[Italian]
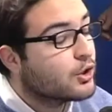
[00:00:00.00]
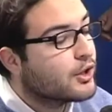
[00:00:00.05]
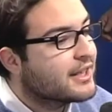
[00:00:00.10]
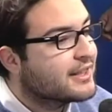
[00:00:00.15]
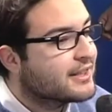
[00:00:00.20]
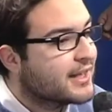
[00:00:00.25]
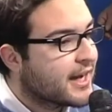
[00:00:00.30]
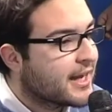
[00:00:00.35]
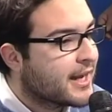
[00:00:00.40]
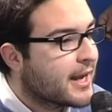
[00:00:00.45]

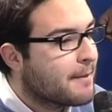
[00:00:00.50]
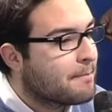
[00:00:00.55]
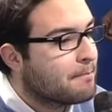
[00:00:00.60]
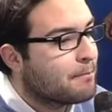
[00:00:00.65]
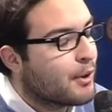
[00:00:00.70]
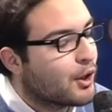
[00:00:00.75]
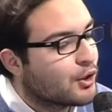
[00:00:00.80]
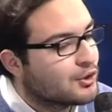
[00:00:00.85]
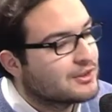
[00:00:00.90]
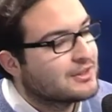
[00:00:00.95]
ritiene
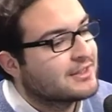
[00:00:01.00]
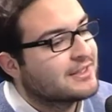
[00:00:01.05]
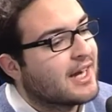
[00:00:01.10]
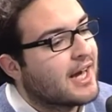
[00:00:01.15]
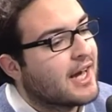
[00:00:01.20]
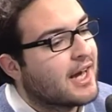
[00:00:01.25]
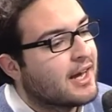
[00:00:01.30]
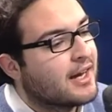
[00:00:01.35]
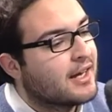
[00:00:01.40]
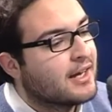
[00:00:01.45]

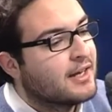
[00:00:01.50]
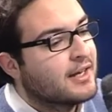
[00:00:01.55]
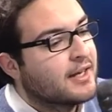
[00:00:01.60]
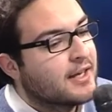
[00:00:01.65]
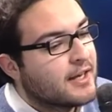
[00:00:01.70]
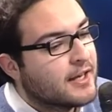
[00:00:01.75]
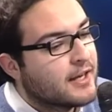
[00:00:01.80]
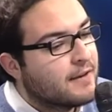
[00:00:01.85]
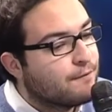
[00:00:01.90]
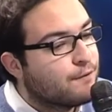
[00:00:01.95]
possa
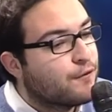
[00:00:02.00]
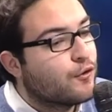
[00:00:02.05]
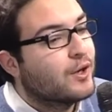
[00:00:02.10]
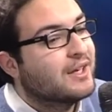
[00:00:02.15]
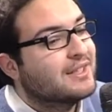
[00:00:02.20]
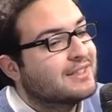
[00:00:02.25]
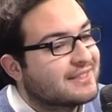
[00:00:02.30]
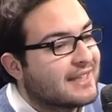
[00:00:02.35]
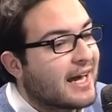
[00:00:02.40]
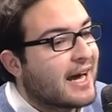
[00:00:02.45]

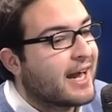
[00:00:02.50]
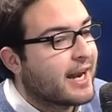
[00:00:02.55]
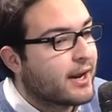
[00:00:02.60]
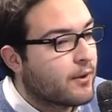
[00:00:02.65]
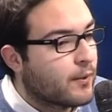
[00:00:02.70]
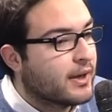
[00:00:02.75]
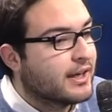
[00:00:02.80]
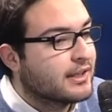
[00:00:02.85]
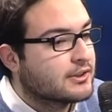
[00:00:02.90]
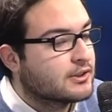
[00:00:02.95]
influenzare
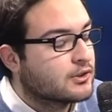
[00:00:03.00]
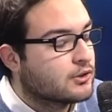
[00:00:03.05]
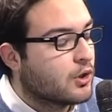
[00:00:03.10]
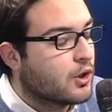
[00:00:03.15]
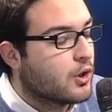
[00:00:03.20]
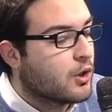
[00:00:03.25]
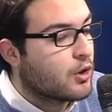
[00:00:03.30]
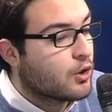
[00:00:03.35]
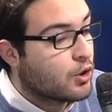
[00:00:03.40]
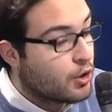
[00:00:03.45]

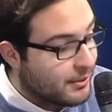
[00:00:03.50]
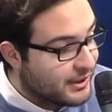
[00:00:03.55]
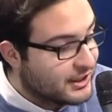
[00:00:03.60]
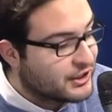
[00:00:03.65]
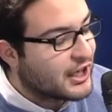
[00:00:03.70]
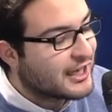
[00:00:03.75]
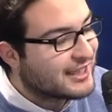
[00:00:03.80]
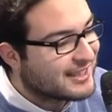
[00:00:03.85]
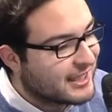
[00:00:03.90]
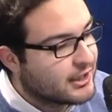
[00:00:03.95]
questo, come
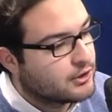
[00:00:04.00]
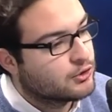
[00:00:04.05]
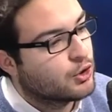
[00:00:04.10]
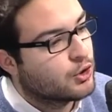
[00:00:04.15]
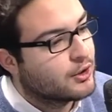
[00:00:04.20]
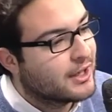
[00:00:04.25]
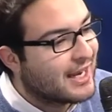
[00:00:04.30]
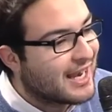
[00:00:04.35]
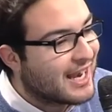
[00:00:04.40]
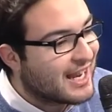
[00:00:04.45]
già detto,
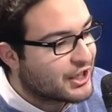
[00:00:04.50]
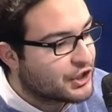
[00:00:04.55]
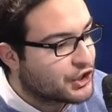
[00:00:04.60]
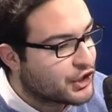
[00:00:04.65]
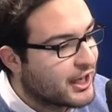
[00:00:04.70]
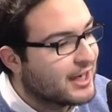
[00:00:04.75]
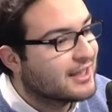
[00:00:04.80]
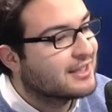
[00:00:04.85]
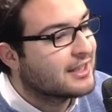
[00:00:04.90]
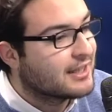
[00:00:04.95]
nella
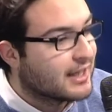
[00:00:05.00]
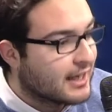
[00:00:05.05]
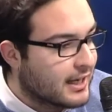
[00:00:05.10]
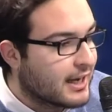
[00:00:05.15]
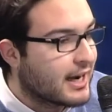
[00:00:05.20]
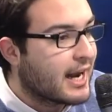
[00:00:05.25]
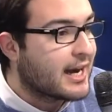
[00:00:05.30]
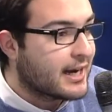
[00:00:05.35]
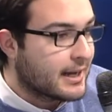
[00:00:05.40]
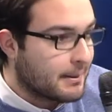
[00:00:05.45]
scelta
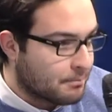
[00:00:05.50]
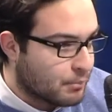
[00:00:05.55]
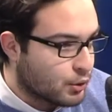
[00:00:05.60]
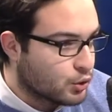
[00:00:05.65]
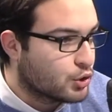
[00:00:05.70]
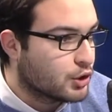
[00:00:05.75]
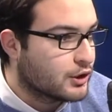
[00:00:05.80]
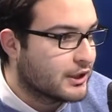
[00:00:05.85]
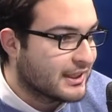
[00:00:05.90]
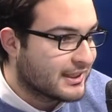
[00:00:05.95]
dell'Iran
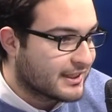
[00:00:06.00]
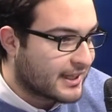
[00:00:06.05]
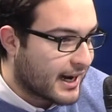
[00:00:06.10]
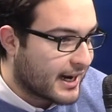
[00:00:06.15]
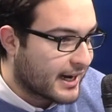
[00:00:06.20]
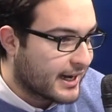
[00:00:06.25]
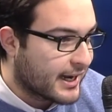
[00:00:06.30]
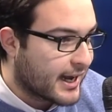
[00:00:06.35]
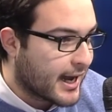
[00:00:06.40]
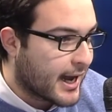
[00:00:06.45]
appunto di
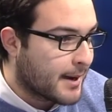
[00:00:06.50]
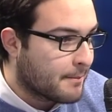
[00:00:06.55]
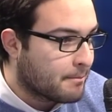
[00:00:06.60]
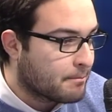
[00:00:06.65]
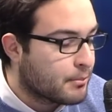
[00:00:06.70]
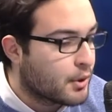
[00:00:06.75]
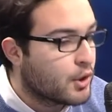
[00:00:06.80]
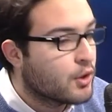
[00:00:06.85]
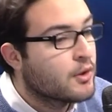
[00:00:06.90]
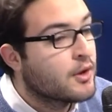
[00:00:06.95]
entrare in
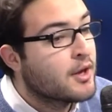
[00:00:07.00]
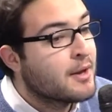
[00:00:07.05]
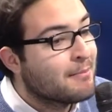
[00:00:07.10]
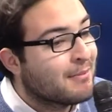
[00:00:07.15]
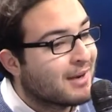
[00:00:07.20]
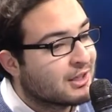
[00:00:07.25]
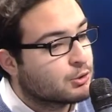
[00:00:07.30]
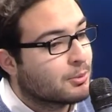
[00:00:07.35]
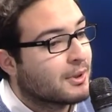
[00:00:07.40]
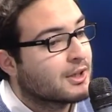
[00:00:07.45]
campo,
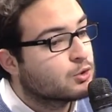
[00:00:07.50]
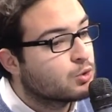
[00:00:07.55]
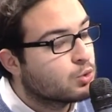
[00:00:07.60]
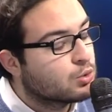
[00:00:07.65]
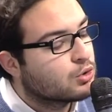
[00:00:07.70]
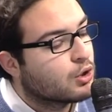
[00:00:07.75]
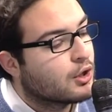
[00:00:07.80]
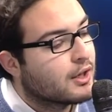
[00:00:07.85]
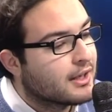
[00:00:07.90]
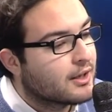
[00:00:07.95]
ma
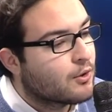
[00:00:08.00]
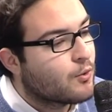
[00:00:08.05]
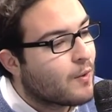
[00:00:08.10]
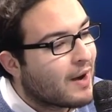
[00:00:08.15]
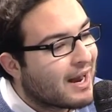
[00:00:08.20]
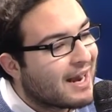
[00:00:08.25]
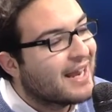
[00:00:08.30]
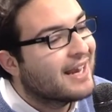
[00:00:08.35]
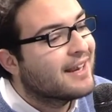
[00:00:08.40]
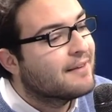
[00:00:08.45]
soprattutto li,
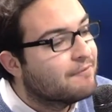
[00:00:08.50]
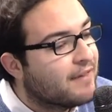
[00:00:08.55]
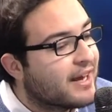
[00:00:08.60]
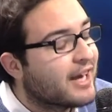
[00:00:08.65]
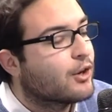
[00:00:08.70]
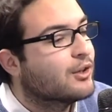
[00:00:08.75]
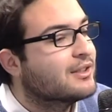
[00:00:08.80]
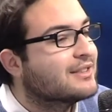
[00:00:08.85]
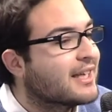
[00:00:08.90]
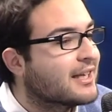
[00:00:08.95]
qual è il
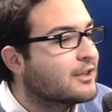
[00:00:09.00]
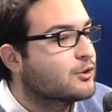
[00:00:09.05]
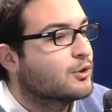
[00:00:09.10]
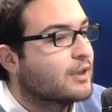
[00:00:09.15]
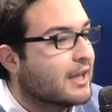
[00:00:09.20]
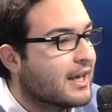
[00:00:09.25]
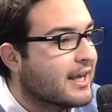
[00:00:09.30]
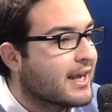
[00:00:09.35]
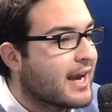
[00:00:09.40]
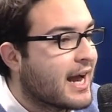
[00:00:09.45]
vero intento
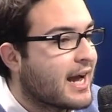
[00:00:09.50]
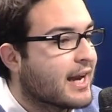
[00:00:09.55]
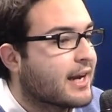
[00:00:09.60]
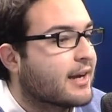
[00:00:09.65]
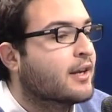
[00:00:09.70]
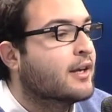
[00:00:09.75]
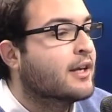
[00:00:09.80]
dell'Iran,